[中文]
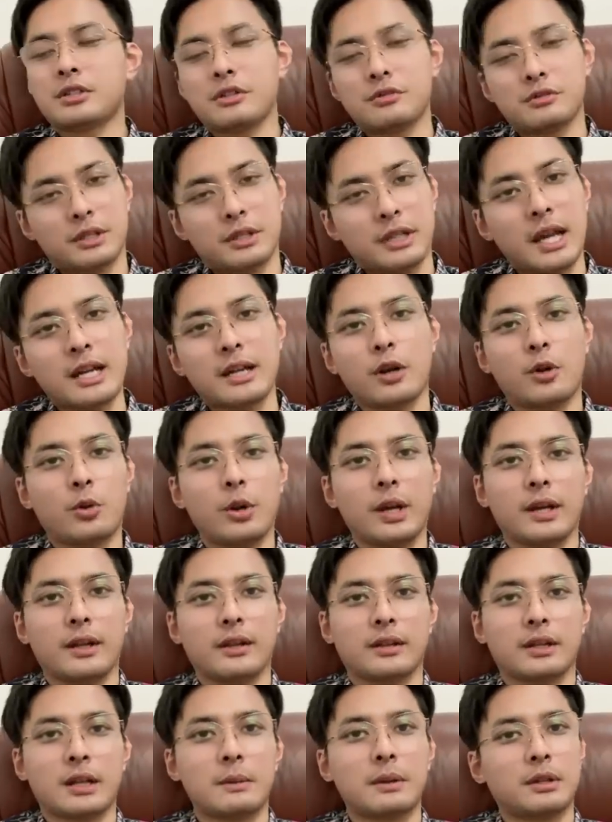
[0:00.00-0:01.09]
叫去开个
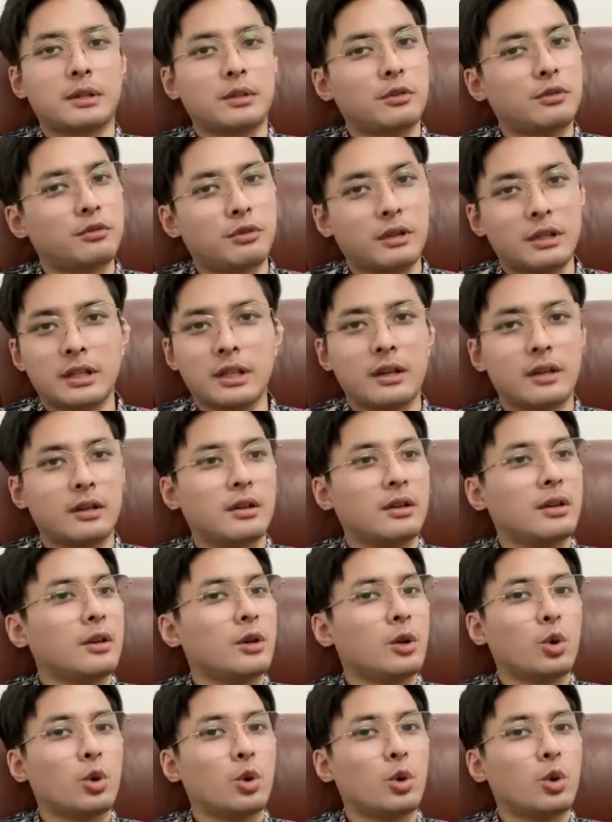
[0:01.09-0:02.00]
会，他们都觉得